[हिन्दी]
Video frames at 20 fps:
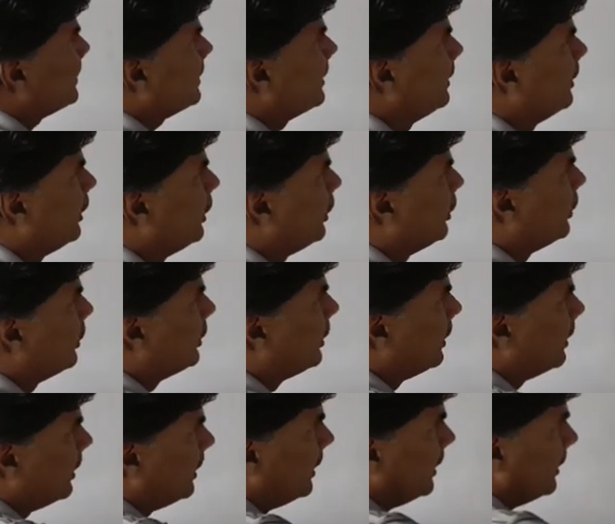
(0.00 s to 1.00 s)
पास
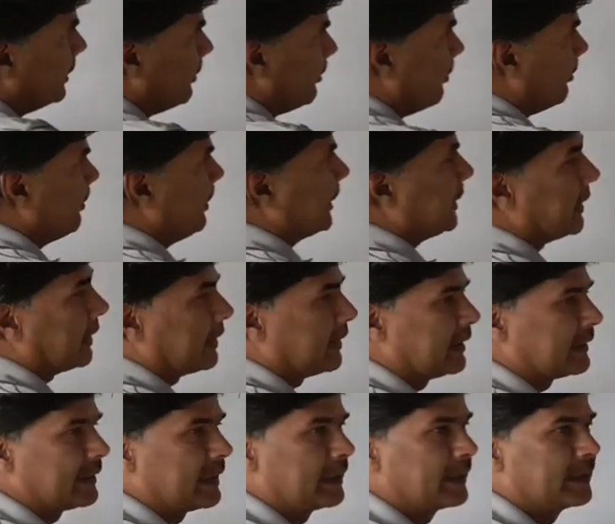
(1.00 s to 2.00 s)
फैक्टर
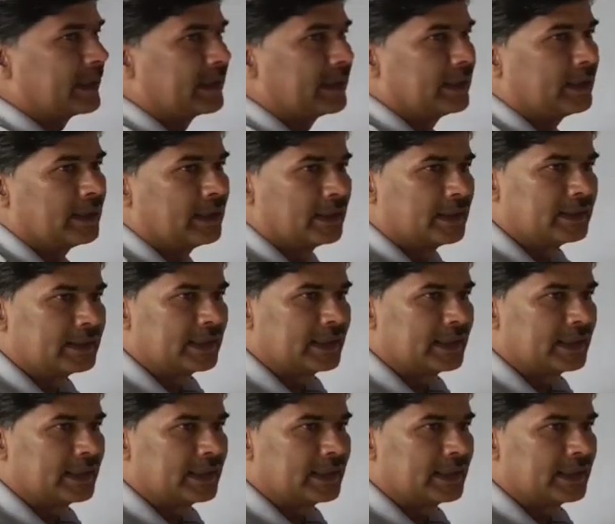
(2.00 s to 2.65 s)
करने के लिए देखिए